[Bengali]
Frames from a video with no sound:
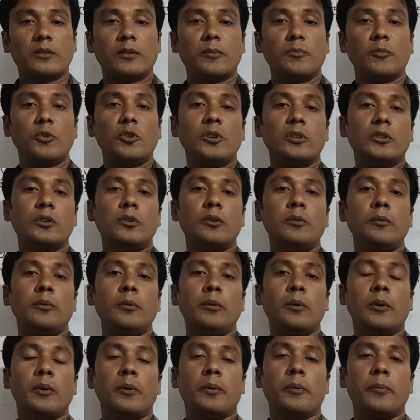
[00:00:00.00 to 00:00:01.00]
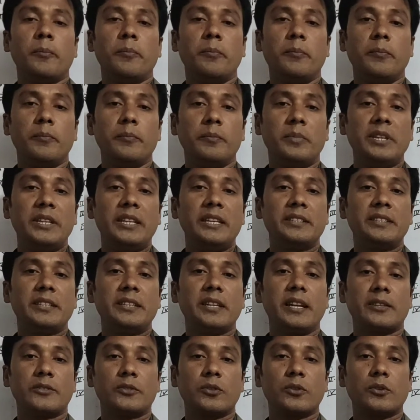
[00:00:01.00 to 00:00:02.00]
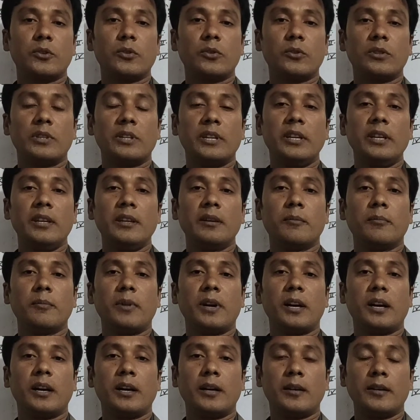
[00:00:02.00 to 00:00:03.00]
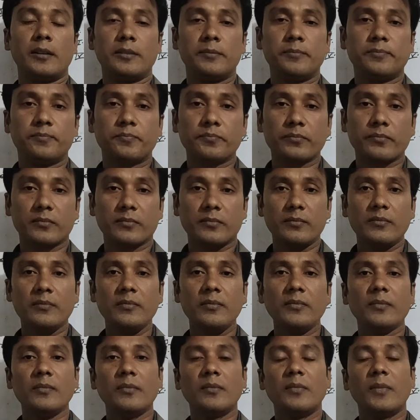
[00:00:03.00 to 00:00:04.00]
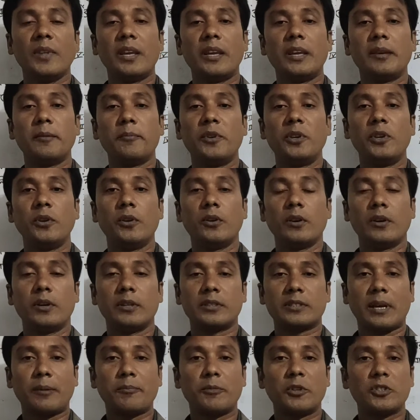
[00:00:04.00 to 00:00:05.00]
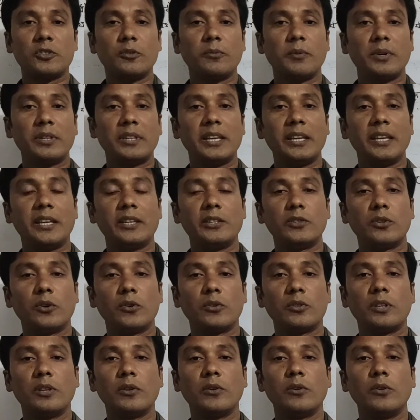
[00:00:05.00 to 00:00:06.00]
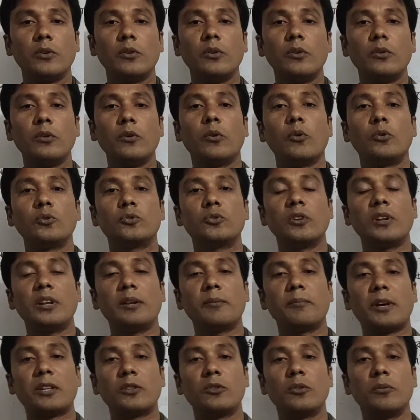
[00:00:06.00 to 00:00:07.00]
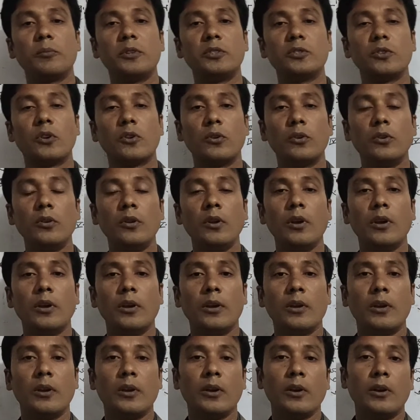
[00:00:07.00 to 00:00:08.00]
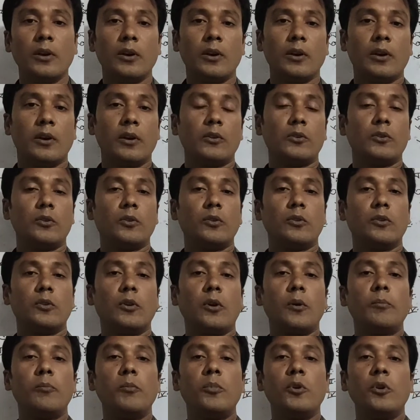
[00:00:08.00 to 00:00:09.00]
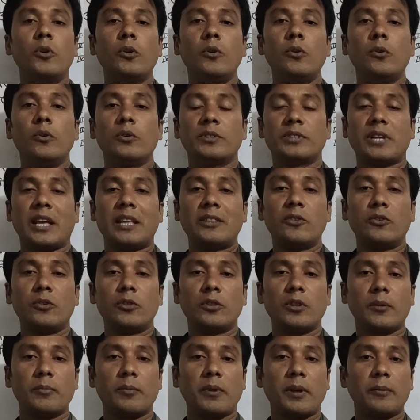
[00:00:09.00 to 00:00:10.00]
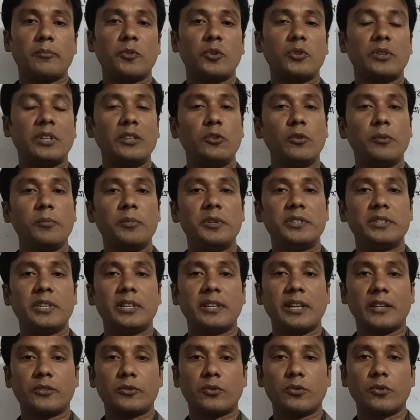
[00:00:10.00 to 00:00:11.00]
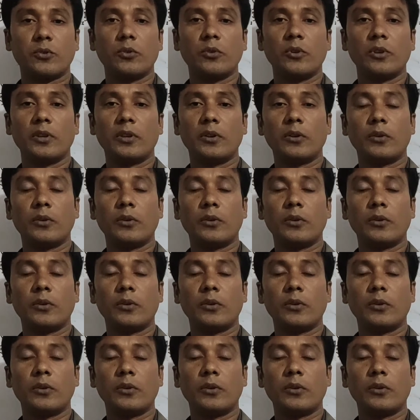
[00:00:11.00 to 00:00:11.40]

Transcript: মূলত বিদেশি রাষ্ট্র কর্তৃক বা এই সাম্রাজ্যবাদী এই শক্তিগুলো কৌশলের মাধ্যমে যখন নব্য স্বাধীনতাপ্রাপ্ত তৃতীয় বিশ্বের রাষ্ট্রগুলোর